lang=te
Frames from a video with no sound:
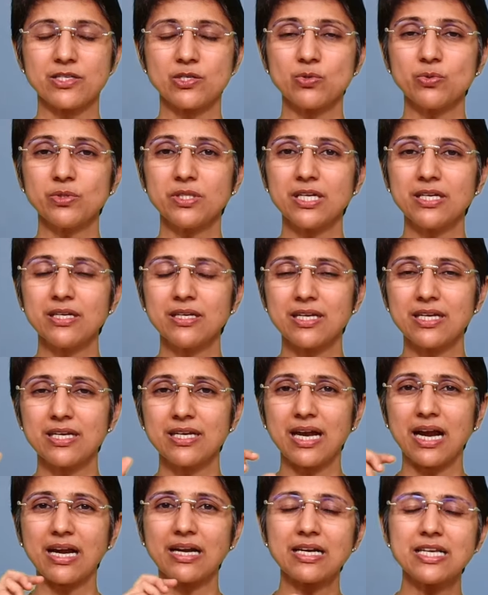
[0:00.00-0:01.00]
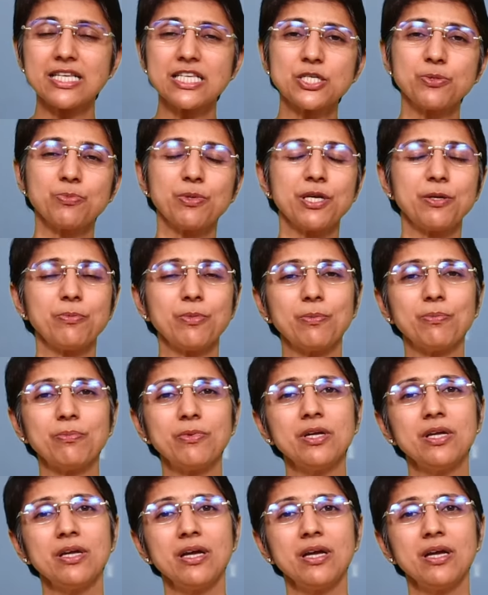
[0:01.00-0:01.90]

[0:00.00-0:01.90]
సో దీనికి అట్లీస్ట్ మినిమం